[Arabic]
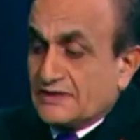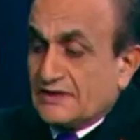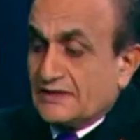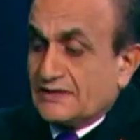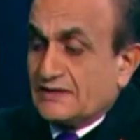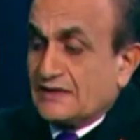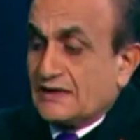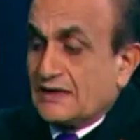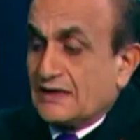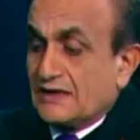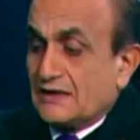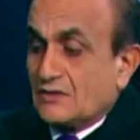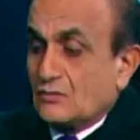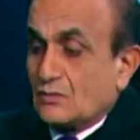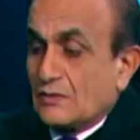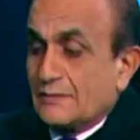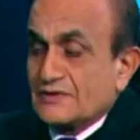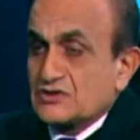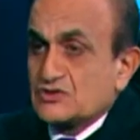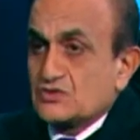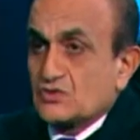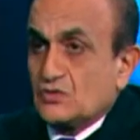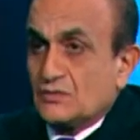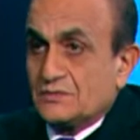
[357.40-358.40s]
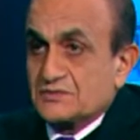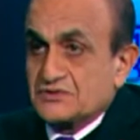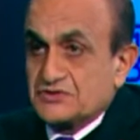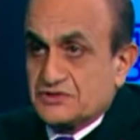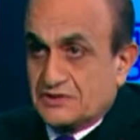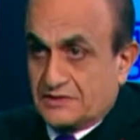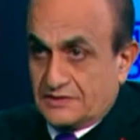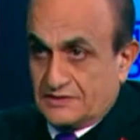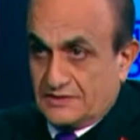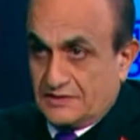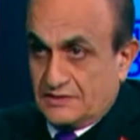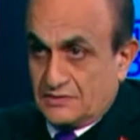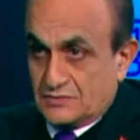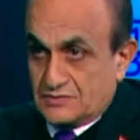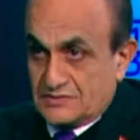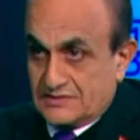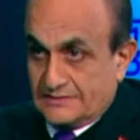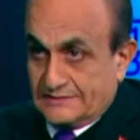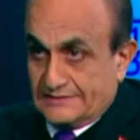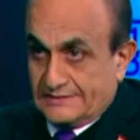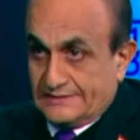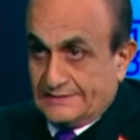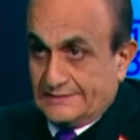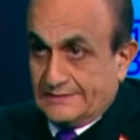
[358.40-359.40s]
هذا اقوى مشروع بالشرق
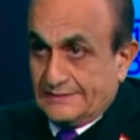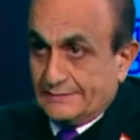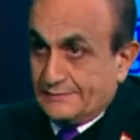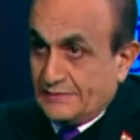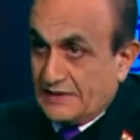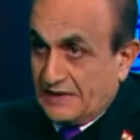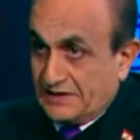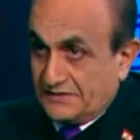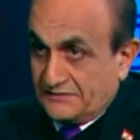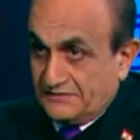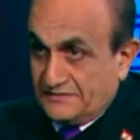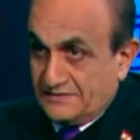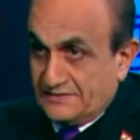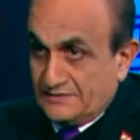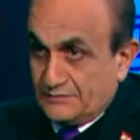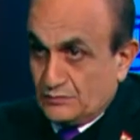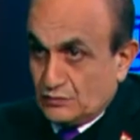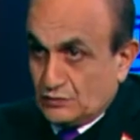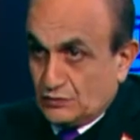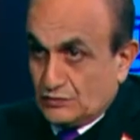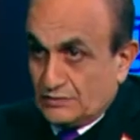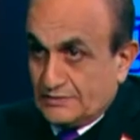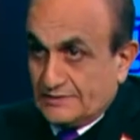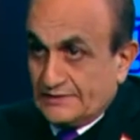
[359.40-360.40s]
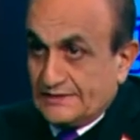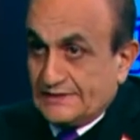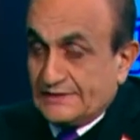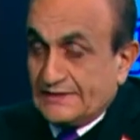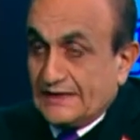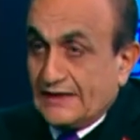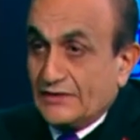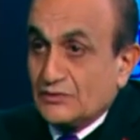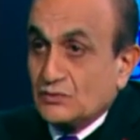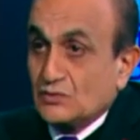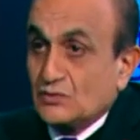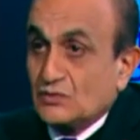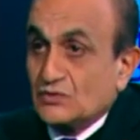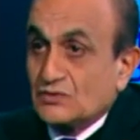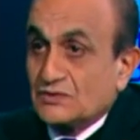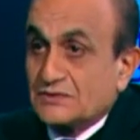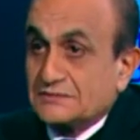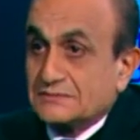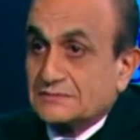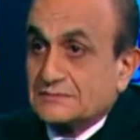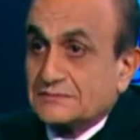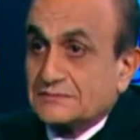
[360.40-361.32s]
الاوسط اللي بيعرف قيمته لانه لك زرت